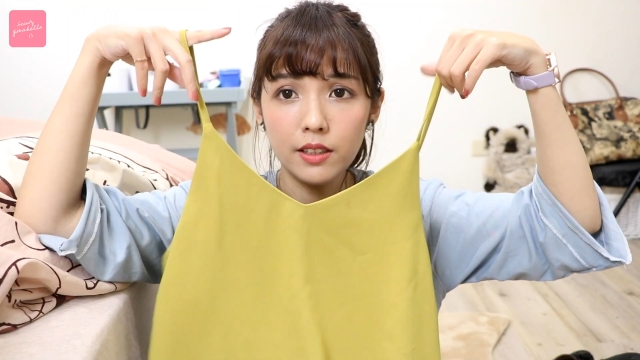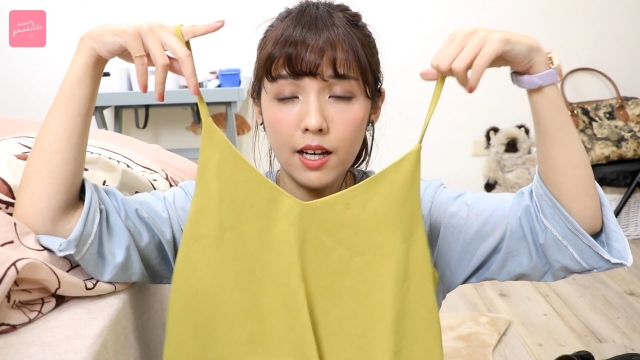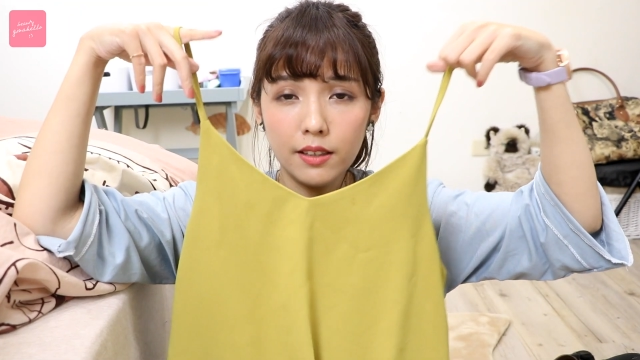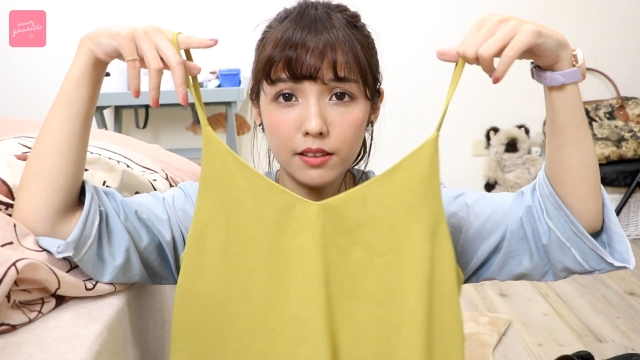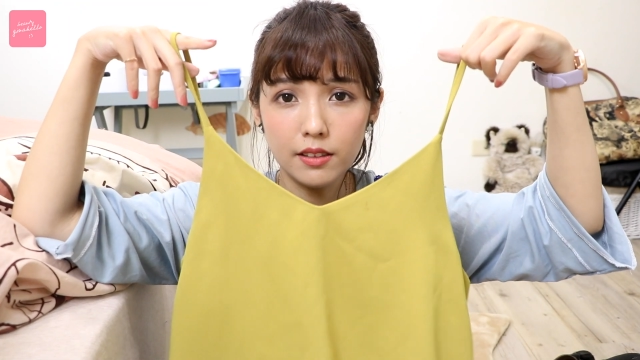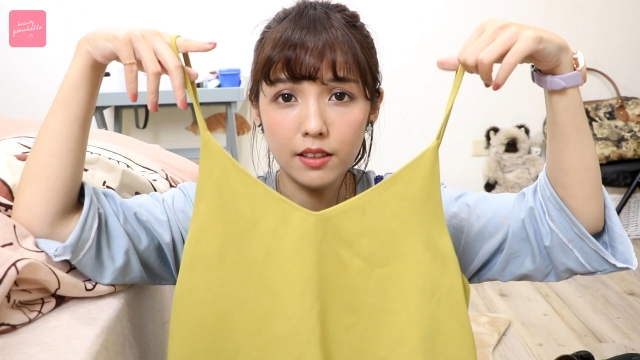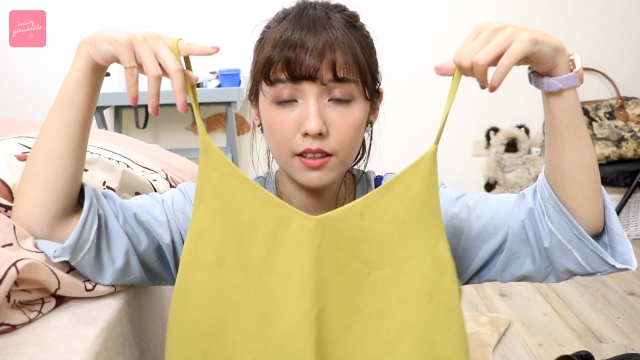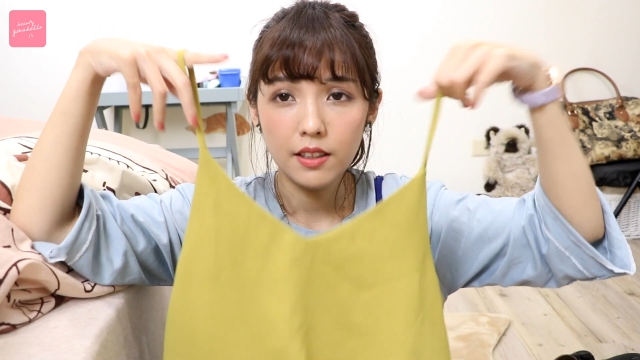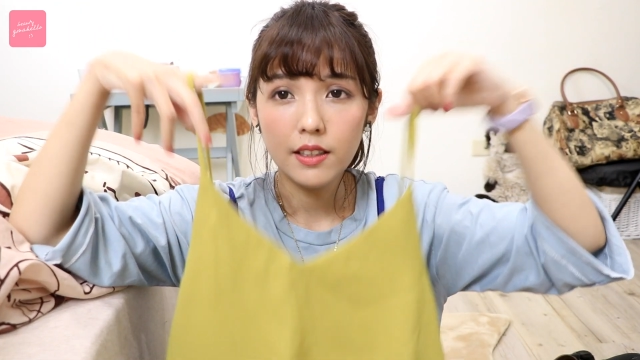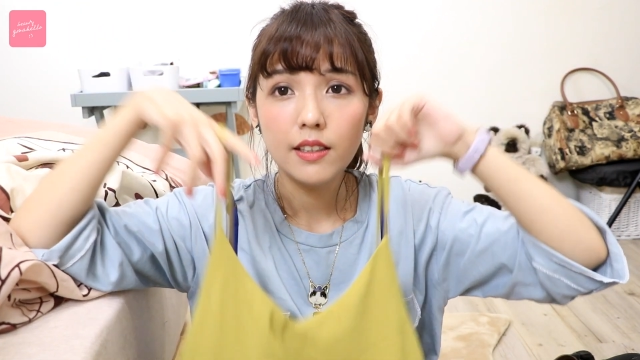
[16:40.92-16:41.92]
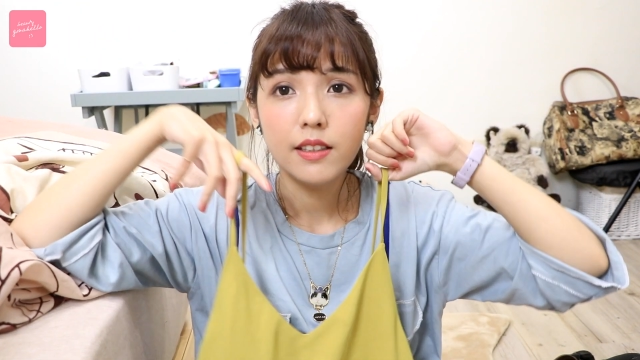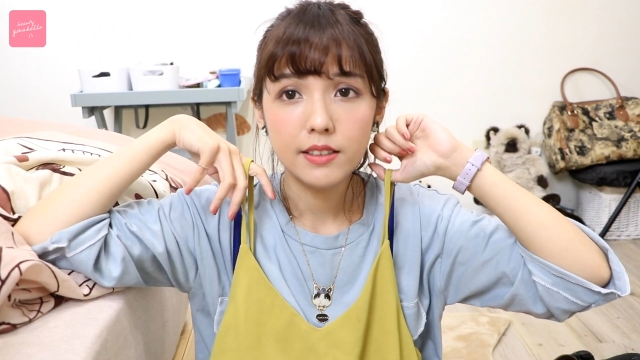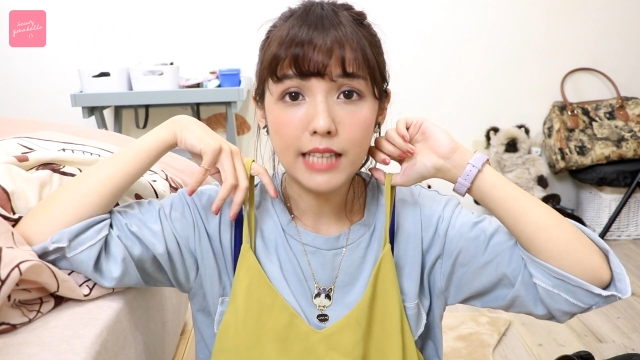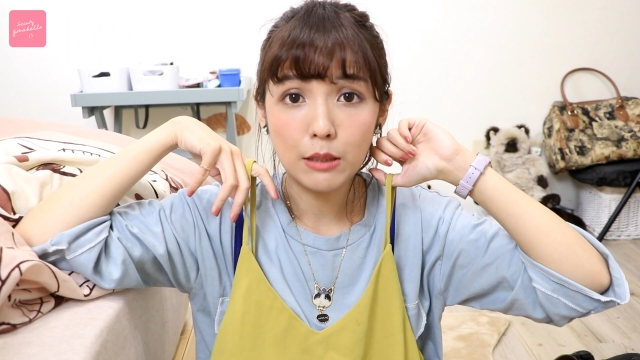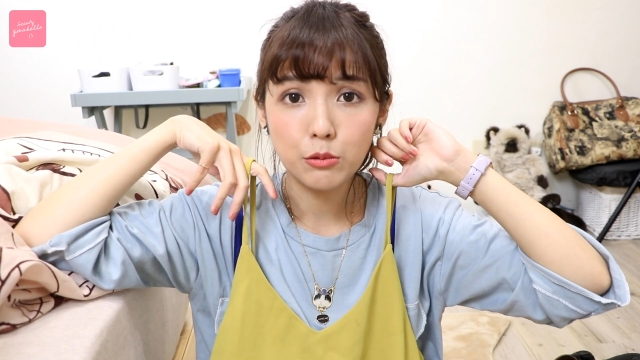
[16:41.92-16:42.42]
它的
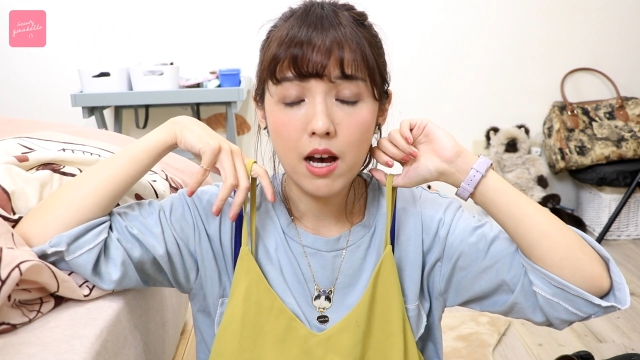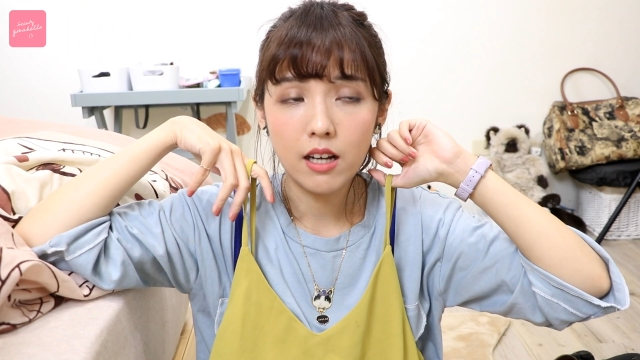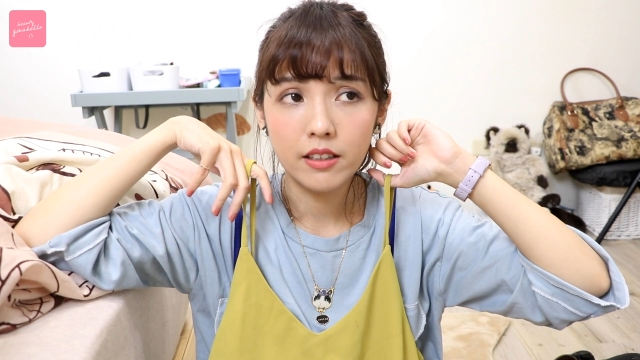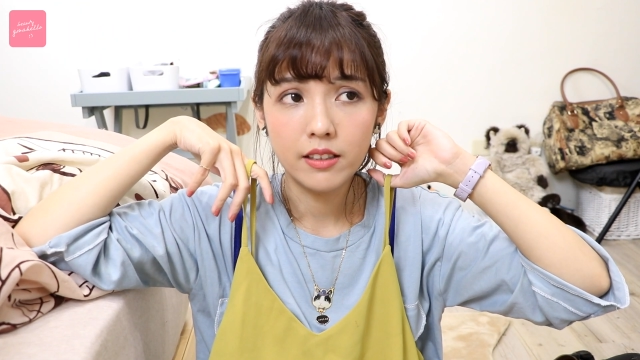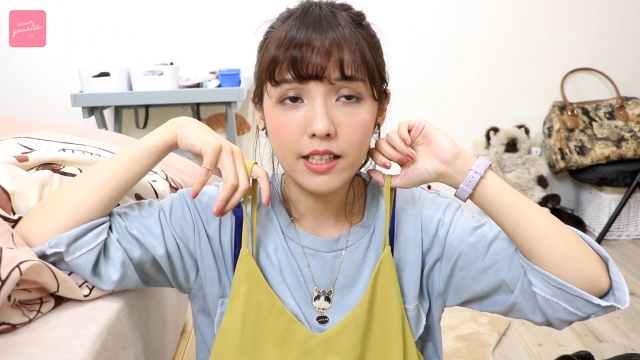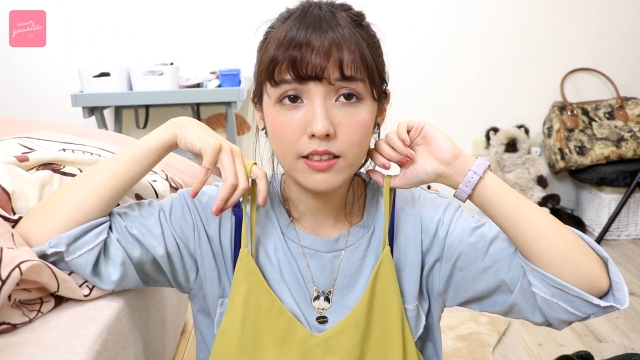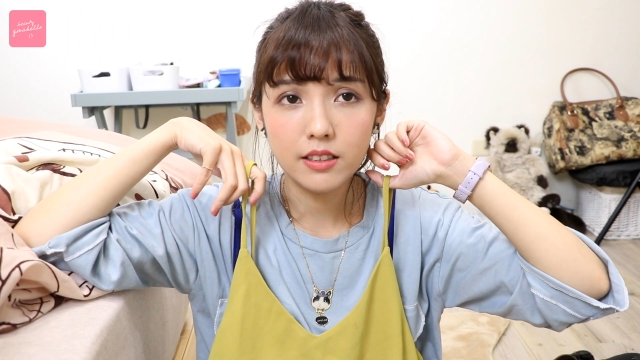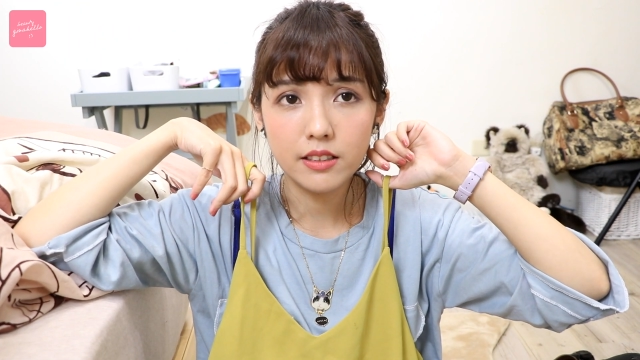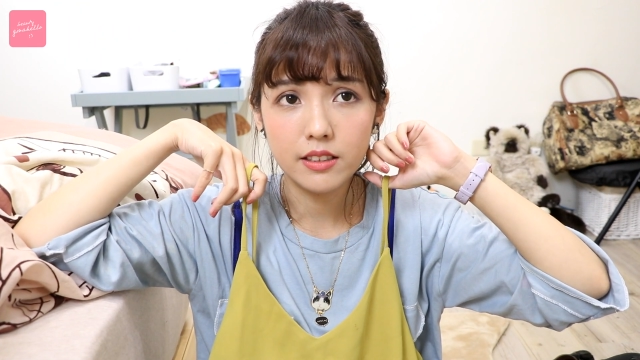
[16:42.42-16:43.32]
洋装，它是